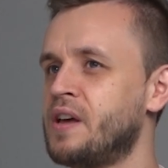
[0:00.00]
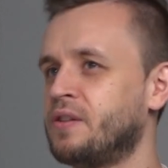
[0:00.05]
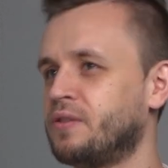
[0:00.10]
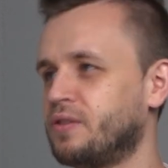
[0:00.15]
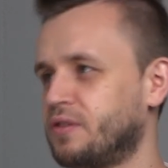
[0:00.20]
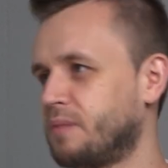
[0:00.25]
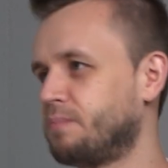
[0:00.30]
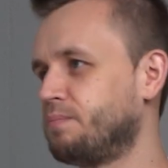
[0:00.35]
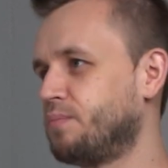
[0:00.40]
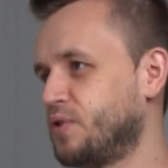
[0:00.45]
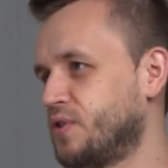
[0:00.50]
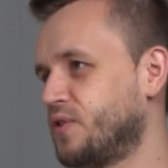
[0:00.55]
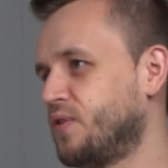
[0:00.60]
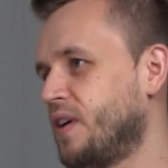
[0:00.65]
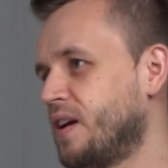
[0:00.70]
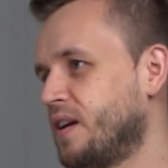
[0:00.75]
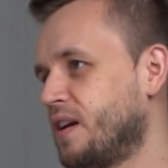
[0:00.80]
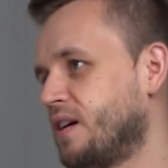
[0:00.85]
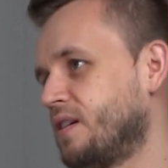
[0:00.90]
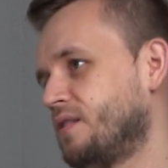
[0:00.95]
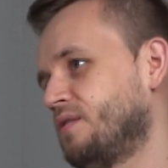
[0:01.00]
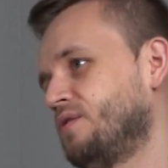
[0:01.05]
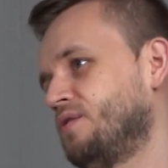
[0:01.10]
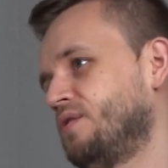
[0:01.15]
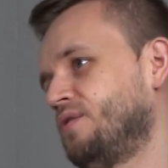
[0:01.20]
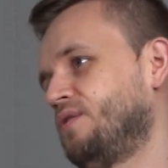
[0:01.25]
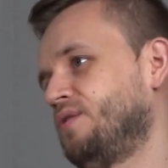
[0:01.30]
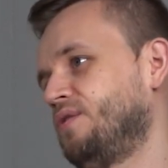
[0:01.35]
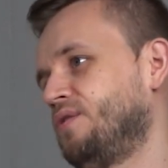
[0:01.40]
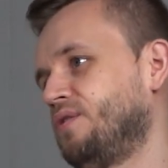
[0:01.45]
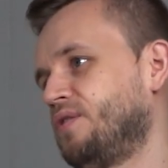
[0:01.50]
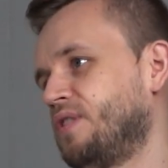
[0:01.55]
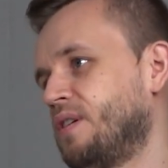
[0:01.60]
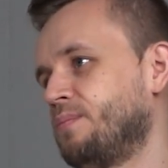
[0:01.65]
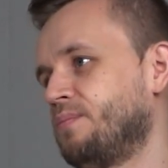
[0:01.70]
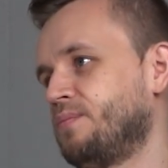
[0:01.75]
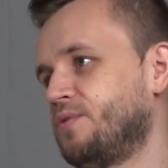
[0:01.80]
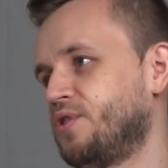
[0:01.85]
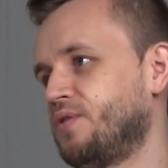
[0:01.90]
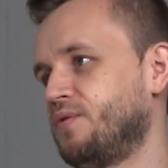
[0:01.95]
No ta Botswana y,
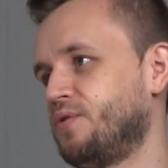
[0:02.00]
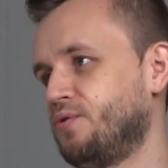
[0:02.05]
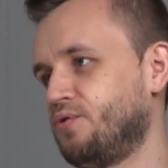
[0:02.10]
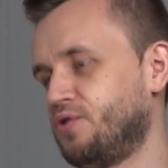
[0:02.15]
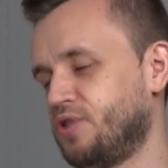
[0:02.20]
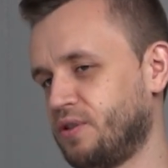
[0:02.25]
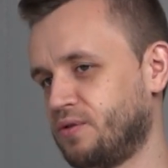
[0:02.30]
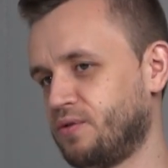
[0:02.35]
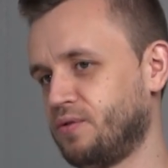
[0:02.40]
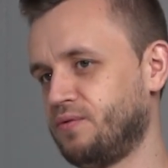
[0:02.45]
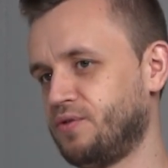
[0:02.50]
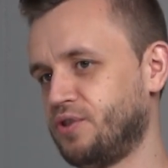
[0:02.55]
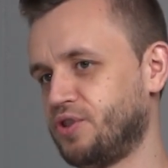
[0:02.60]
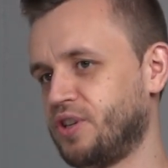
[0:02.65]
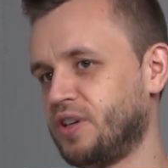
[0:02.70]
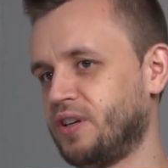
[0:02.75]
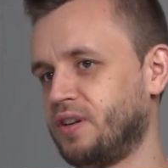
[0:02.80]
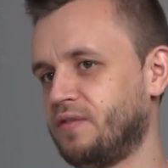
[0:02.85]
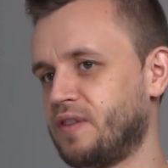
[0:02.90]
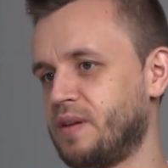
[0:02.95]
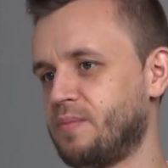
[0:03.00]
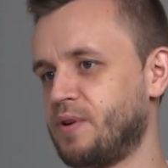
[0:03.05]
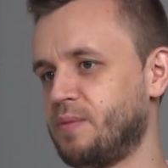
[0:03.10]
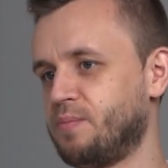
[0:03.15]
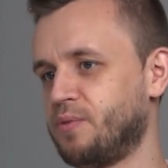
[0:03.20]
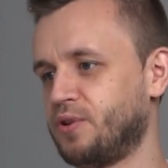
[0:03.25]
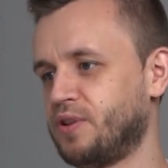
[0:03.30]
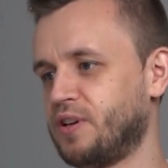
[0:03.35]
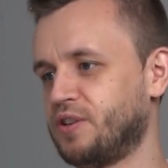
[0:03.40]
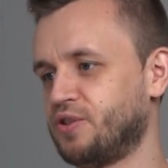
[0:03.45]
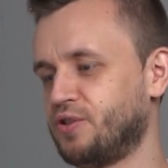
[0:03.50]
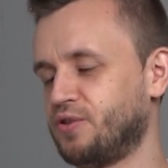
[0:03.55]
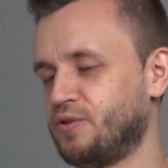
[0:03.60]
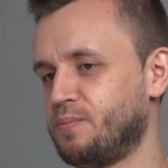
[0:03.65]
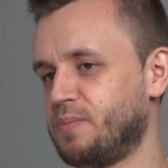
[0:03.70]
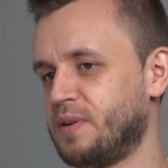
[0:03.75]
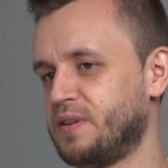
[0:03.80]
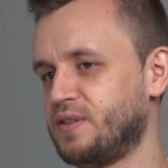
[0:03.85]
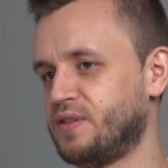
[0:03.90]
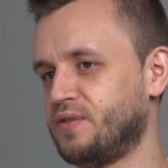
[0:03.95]
tam się wyróżnia, to również nagrywałem reportaże o
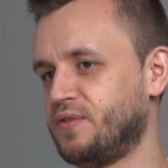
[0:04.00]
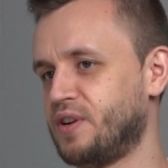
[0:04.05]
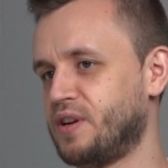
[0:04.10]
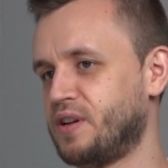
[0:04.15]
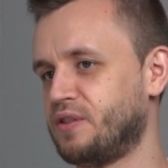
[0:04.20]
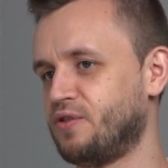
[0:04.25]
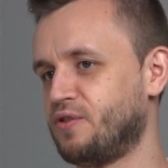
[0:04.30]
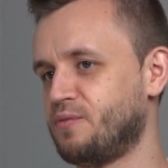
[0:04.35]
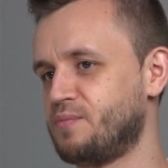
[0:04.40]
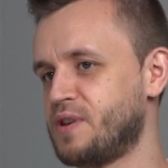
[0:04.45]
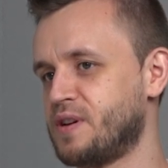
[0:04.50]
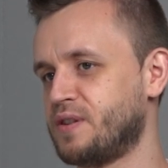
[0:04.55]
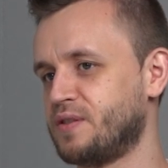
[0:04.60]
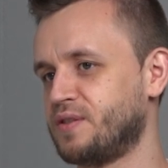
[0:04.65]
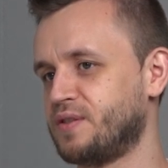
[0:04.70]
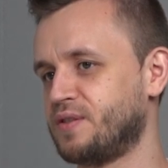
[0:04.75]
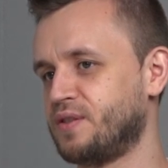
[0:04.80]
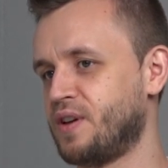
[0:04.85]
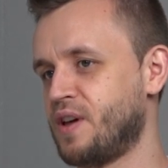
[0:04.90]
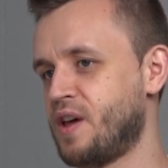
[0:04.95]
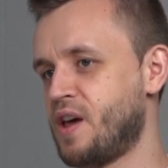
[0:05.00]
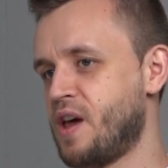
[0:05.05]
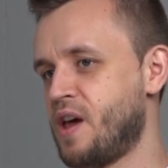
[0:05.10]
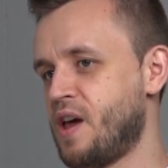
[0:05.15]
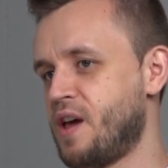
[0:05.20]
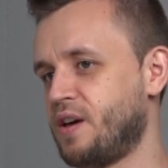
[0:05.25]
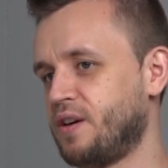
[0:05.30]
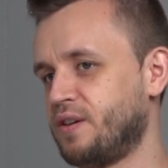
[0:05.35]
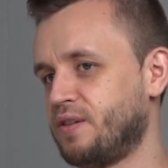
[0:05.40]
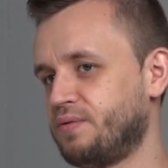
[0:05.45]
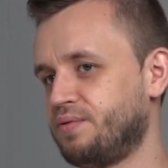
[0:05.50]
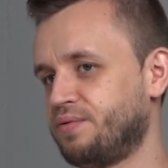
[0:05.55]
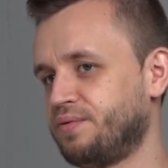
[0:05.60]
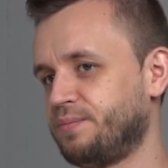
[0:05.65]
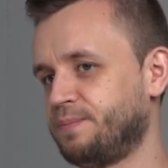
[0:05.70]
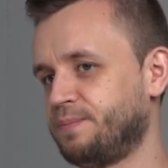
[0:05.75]
tym państwie, natomiast y,